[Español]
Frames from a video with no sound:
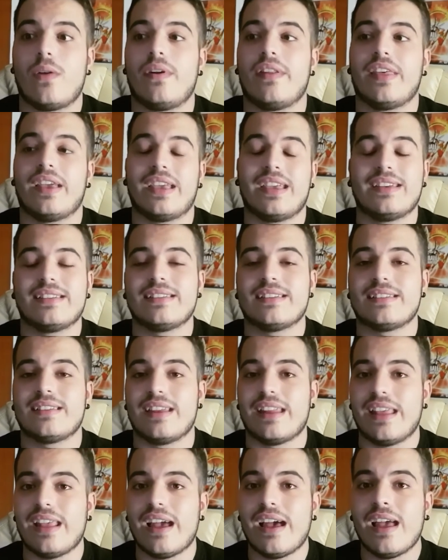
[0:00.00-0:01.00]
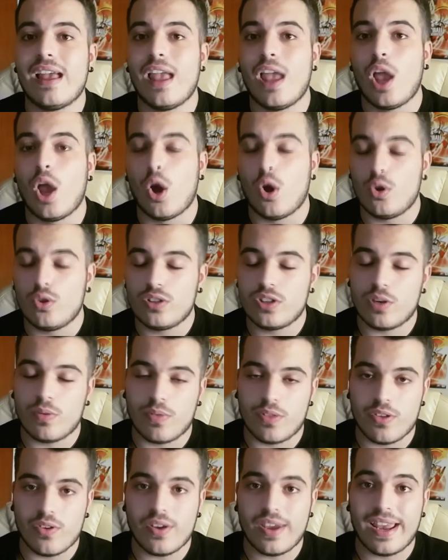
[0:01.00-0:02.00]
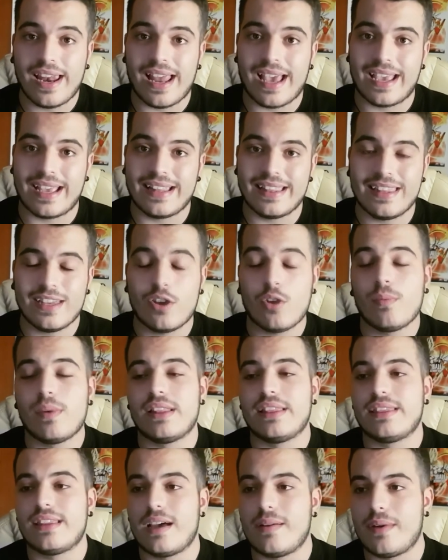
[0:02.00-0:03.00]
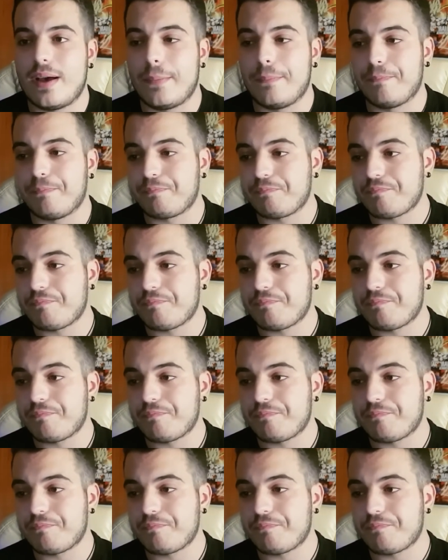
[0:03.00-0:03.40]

La verdad que esa sería otra opción que la gente comentaba.